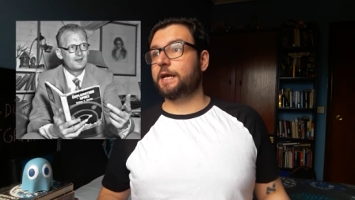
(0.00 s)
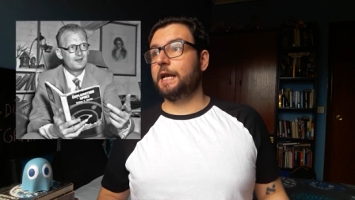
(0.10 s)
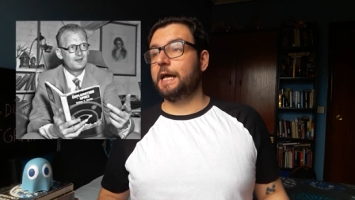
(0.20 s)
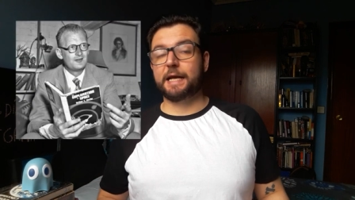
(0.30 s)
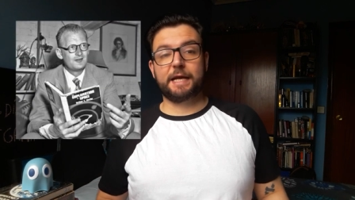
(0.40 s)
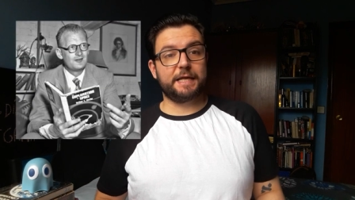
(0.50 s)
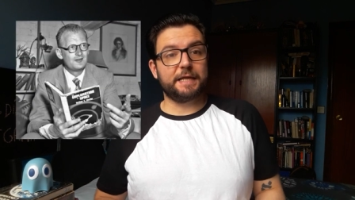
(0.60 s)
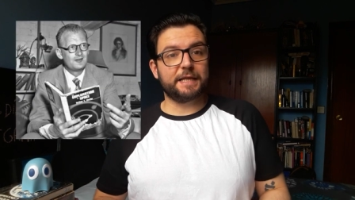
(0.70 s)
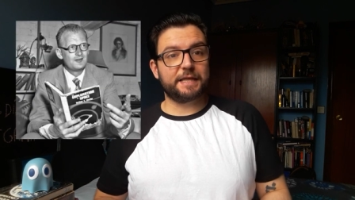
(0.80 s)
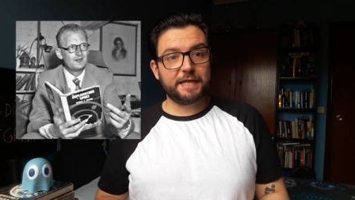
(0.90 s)
Clarke,
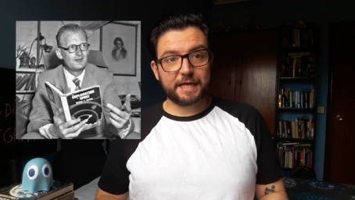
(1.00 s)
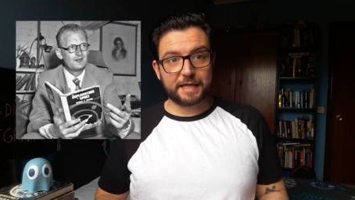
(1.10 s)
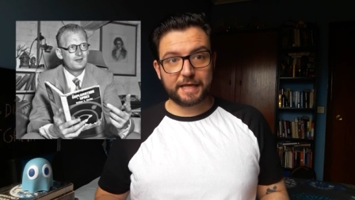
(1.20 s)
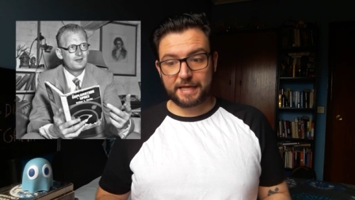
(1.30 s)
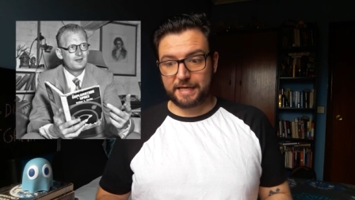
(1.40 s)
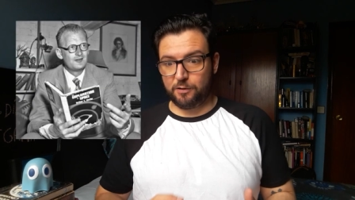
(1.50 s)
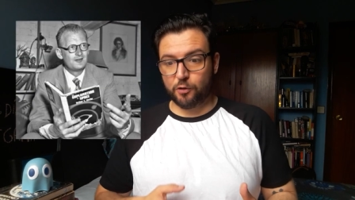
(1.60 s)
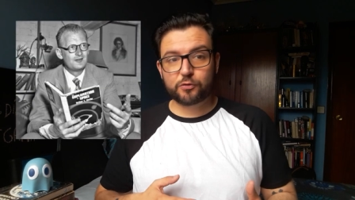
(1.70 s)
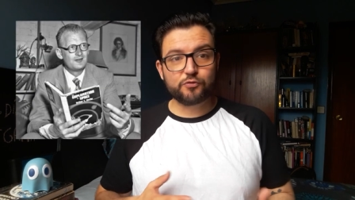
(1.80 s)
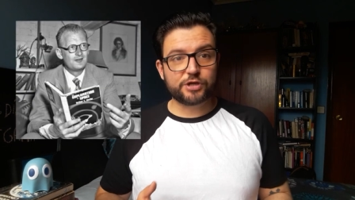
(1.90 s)
quien decía de
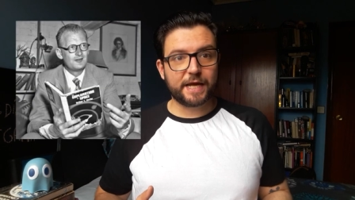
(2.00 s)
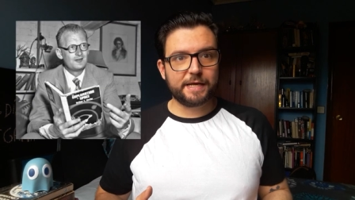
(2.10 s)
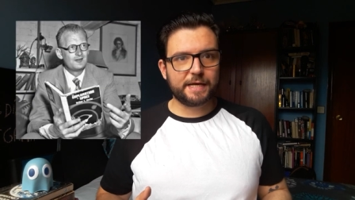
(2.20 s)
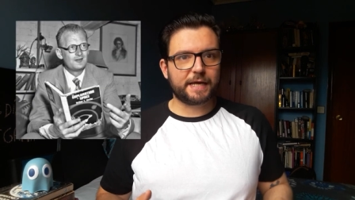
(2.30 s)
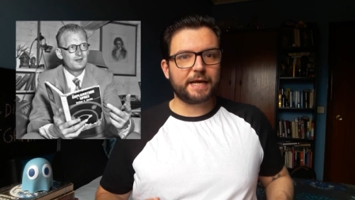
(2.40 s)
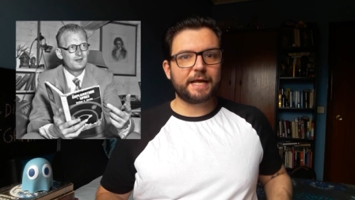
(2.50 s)
Lord Dunsany que